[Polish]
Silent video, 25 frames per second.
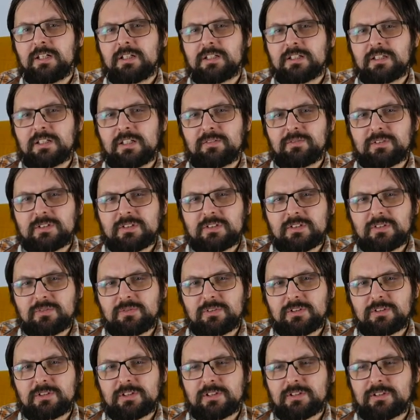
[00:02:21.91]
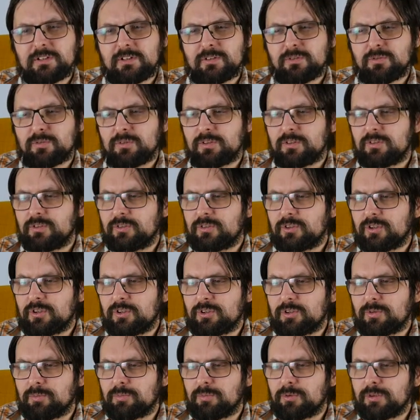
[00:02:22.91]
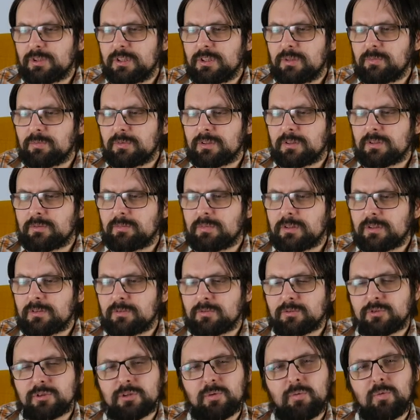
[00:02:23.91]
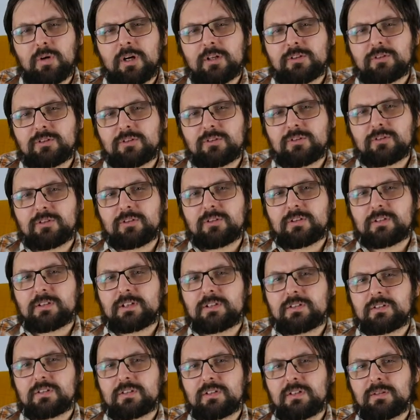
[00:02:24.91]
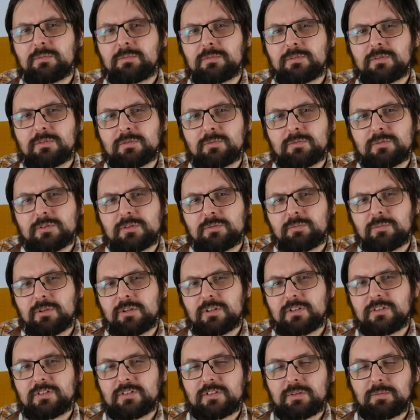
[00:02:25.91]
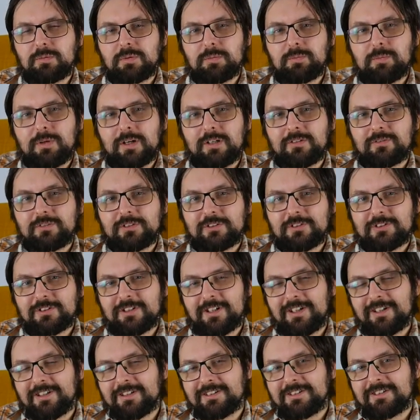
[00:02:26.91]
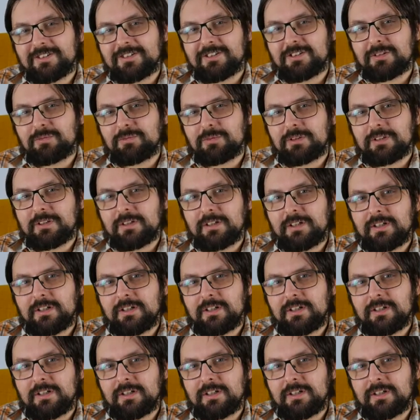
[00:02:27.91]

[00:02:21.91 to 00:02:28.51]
Nawet zwierzęta, których dzisiaj się boimy, będą się łasić do nas, będziemy się mogli z nimi bawić, szaleć z nimi.